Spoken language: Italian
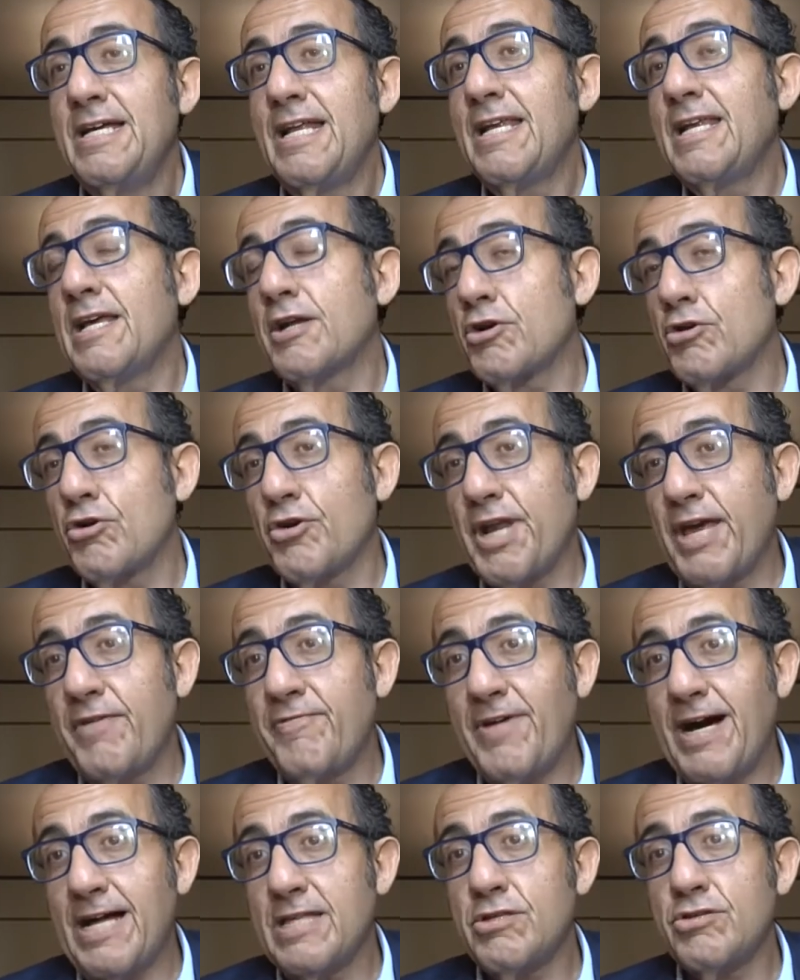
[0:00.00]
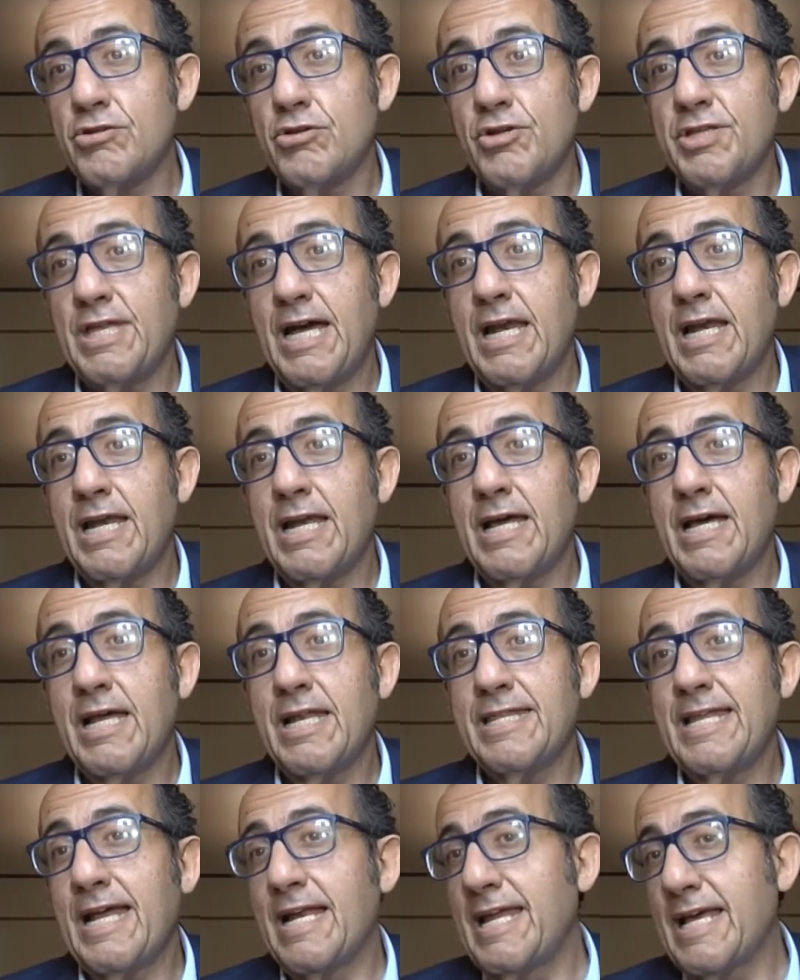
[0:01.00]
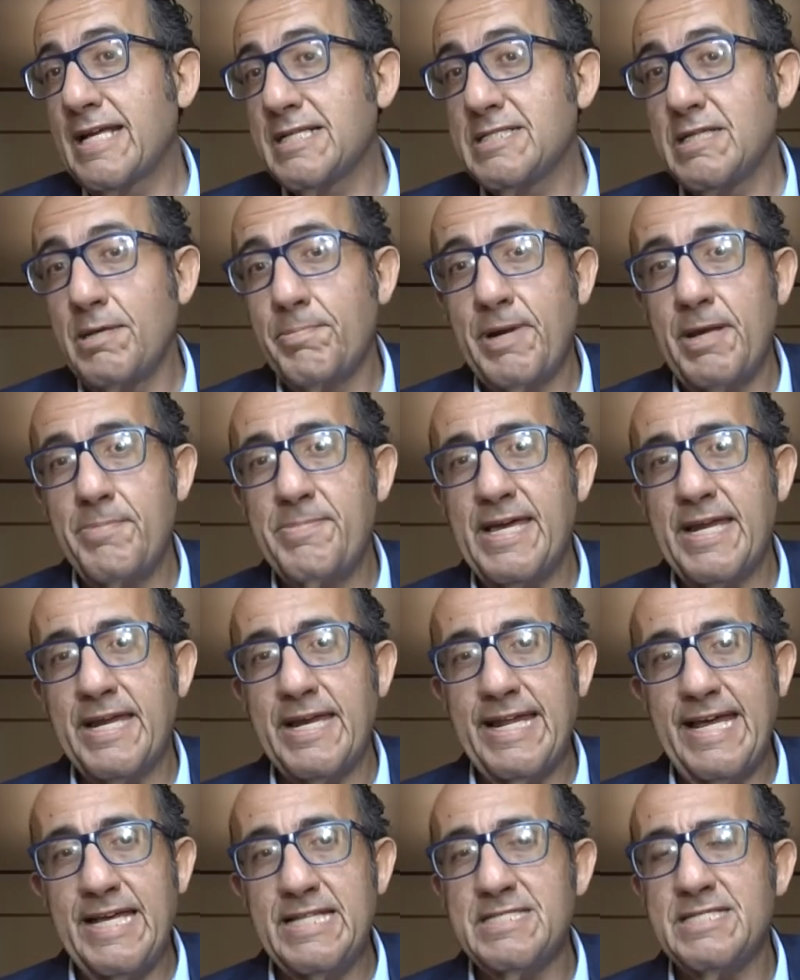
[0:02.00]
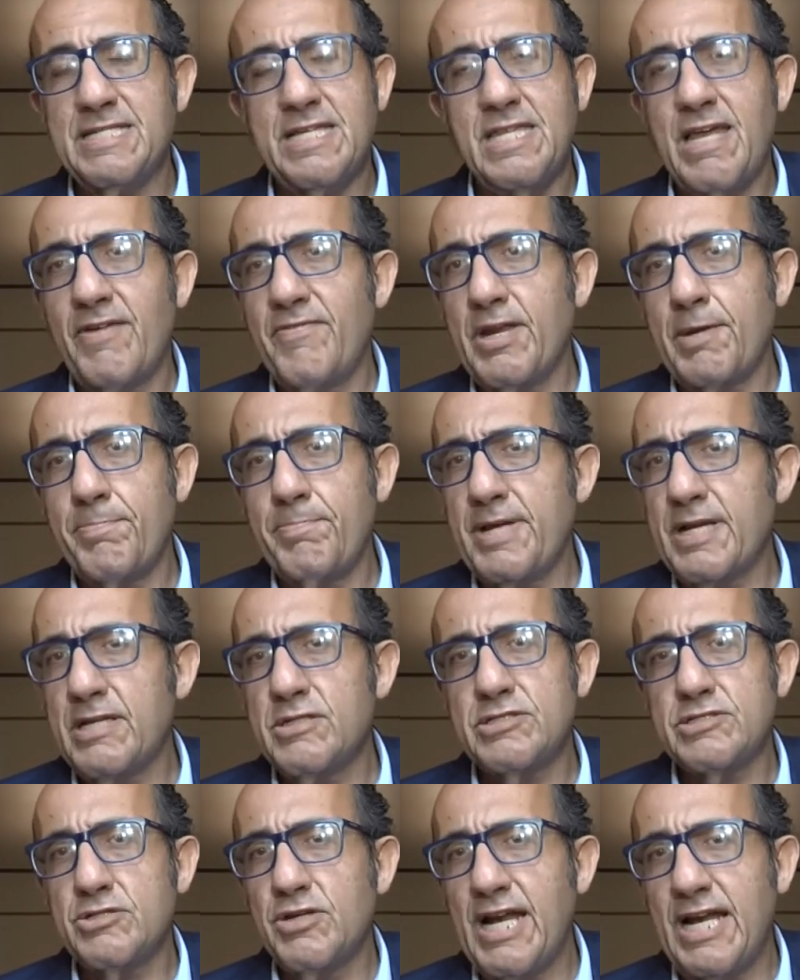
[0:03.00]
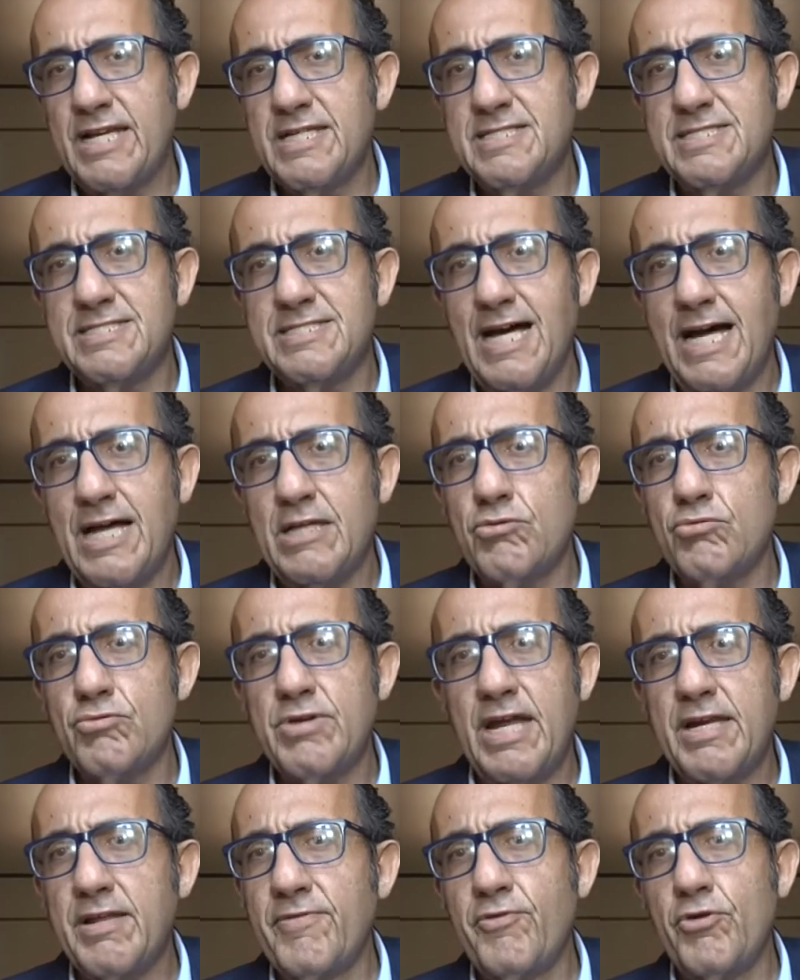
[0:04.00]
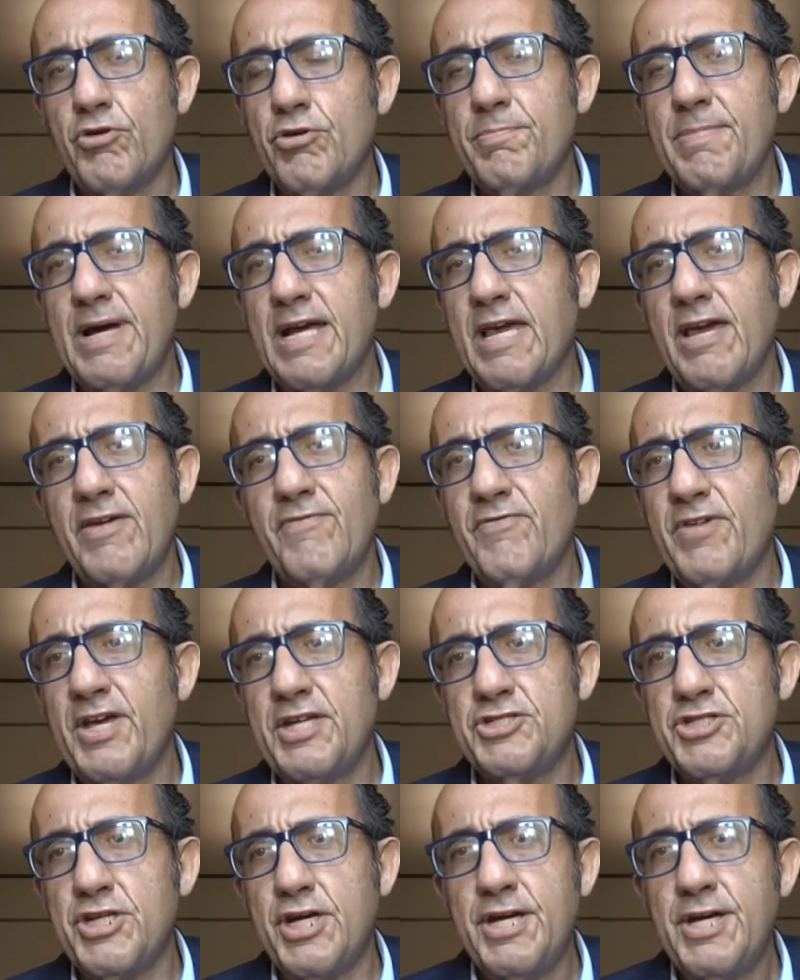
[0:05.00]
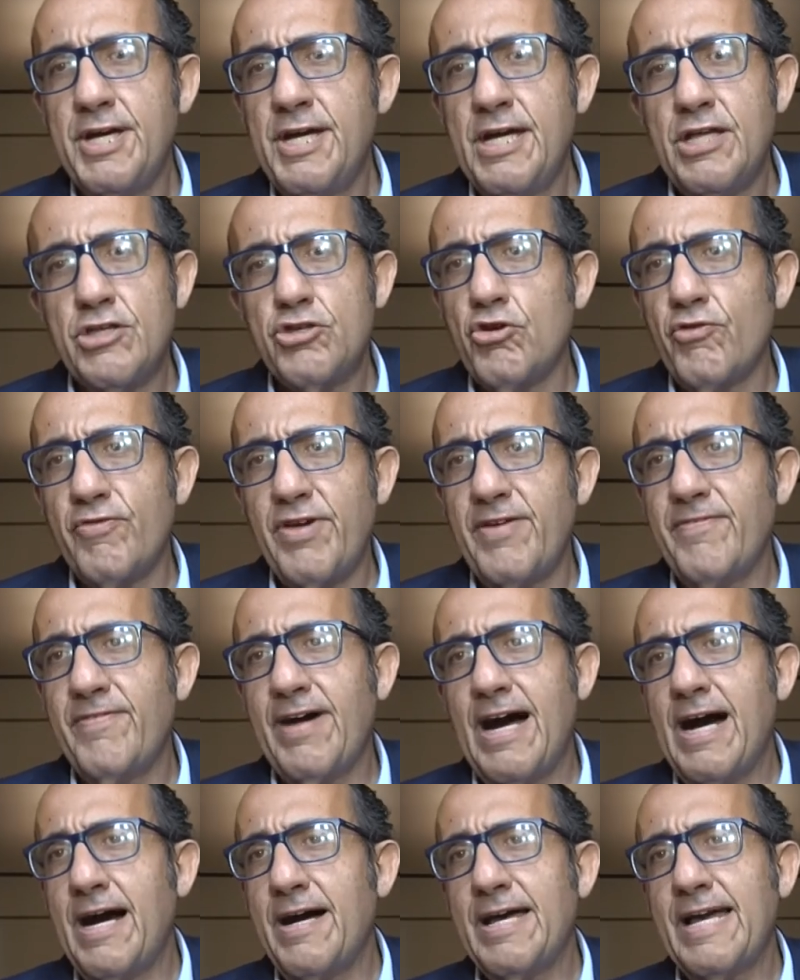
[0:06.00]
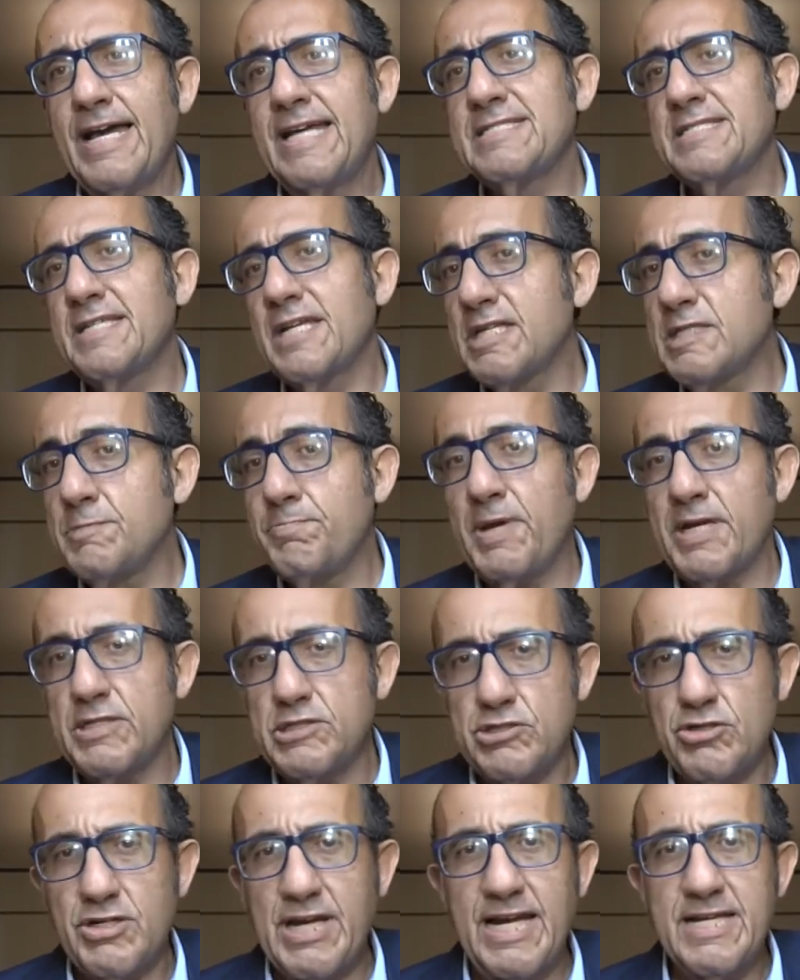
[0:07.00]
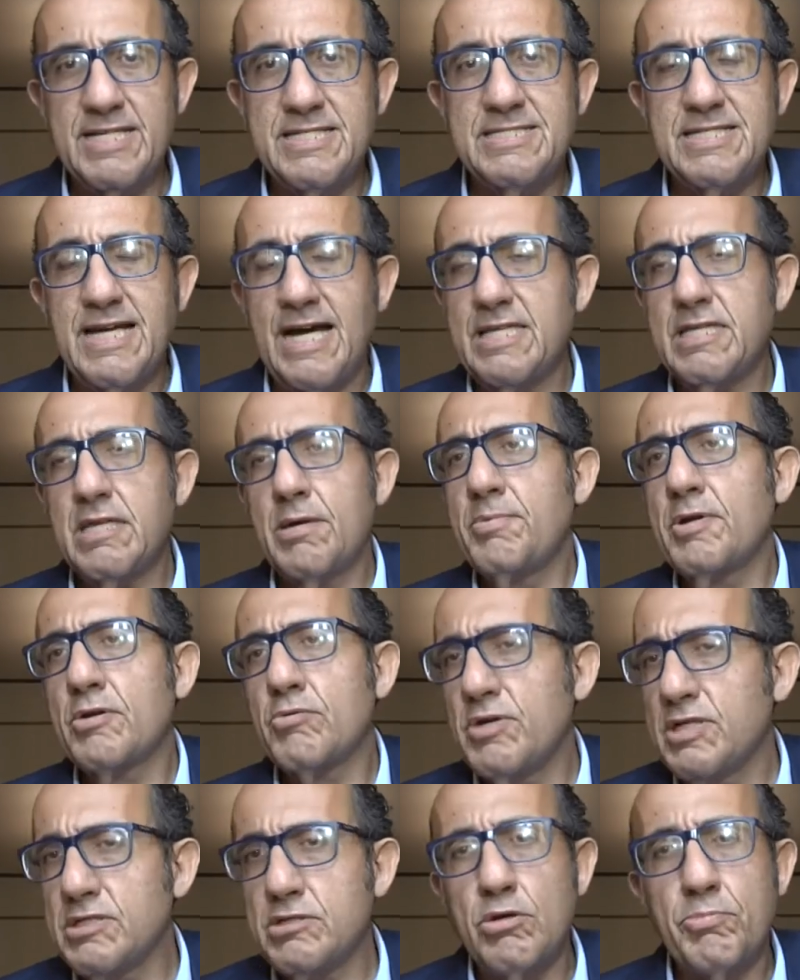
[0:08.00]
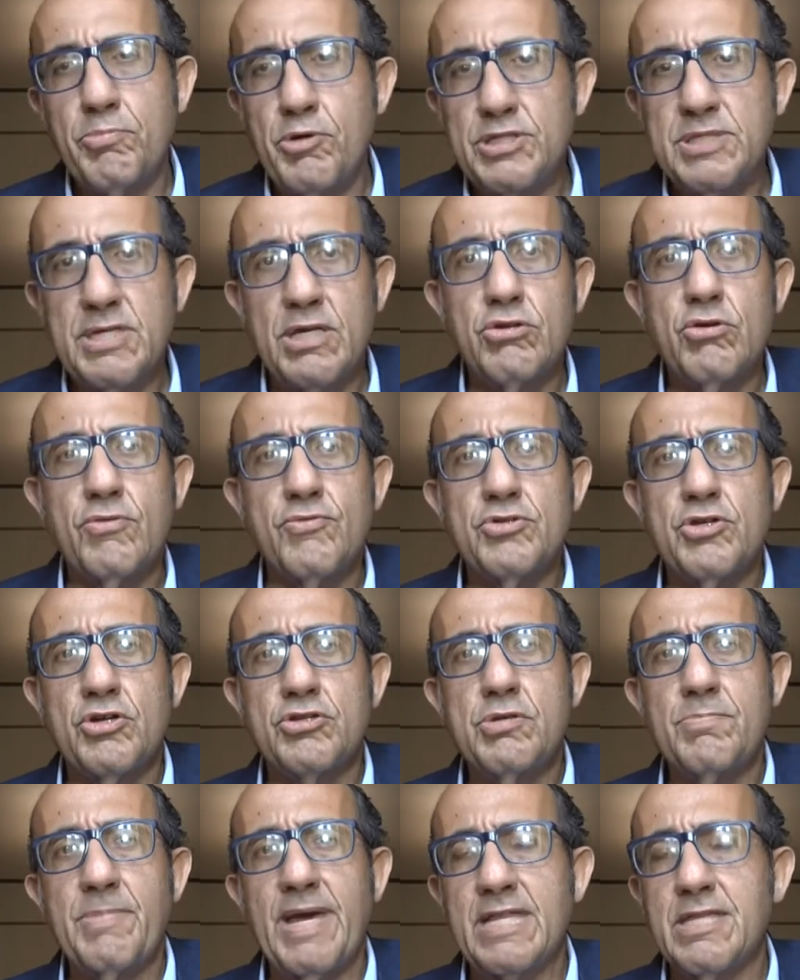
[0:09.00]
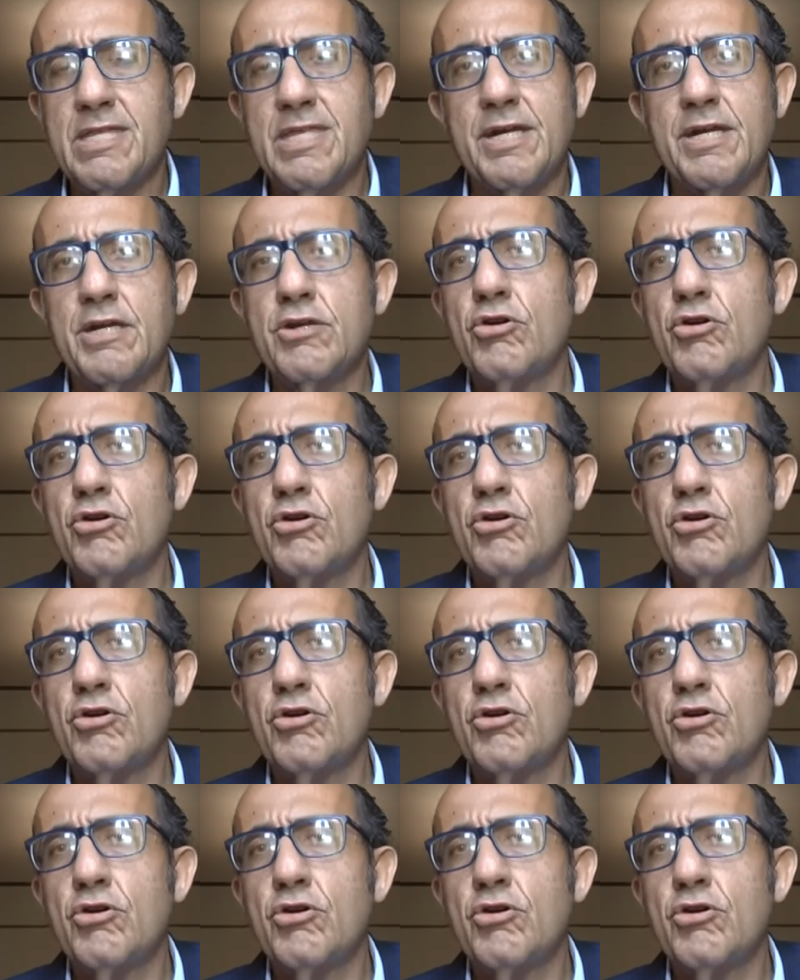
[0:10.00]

l'errore fatto dal, dall'ex Premier Renzi di aver personalizzato una riforma che invece doveva essere spersonalizzata, per questo poi si è dovuto dimettere.